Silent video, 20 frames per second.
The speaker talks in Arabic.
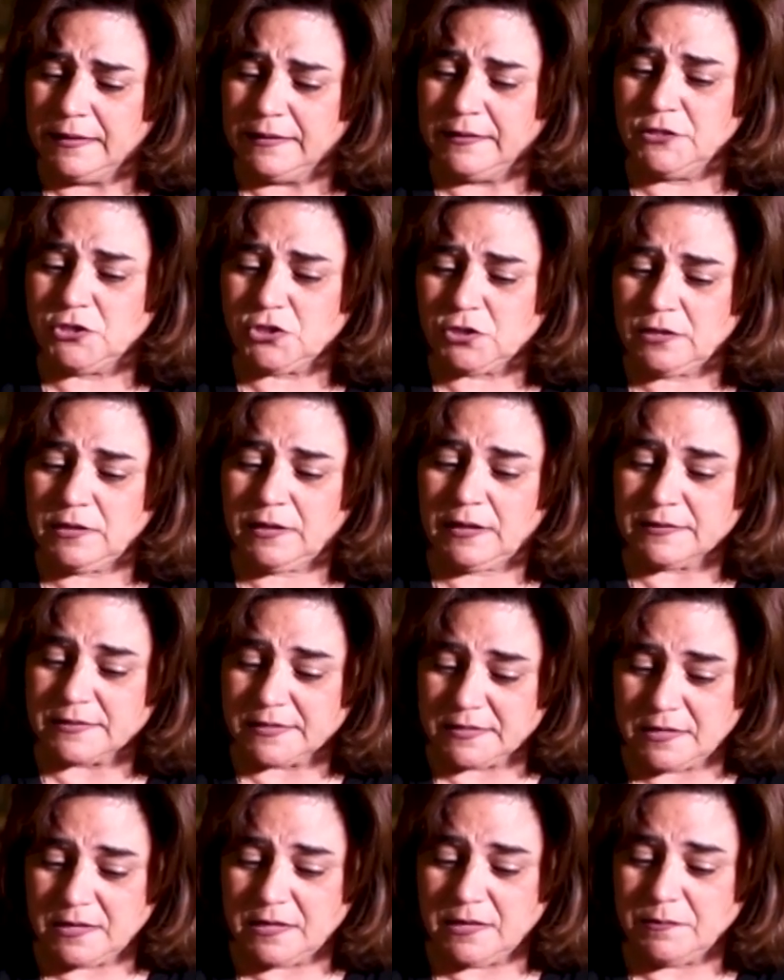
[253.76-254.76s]
الشيء
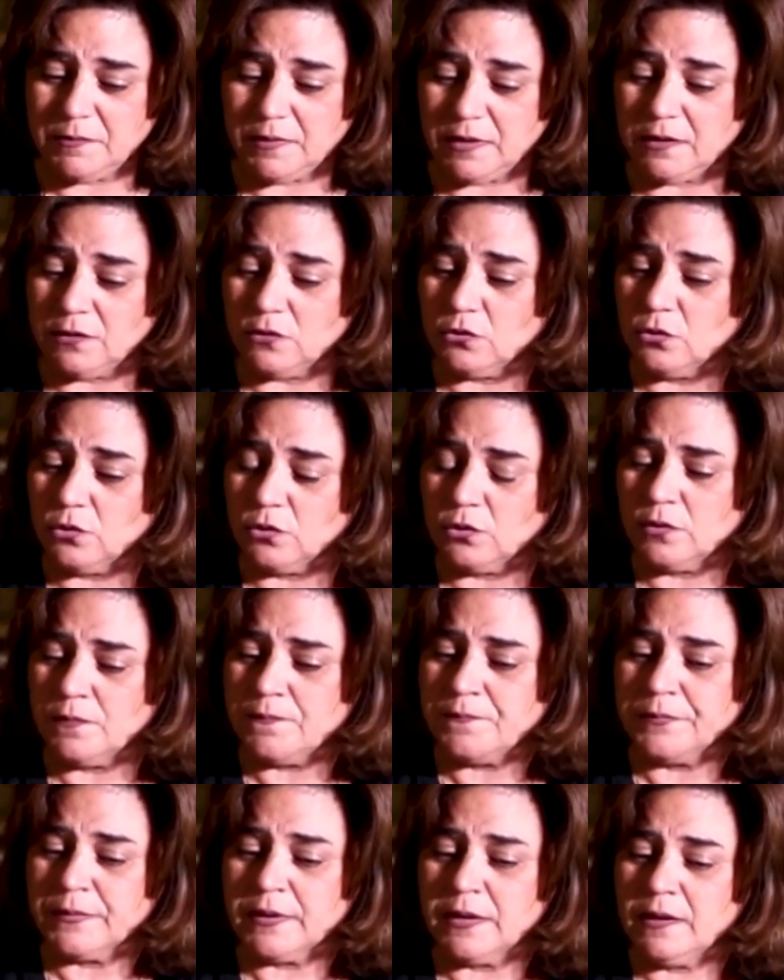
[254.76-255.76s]
العظيم انه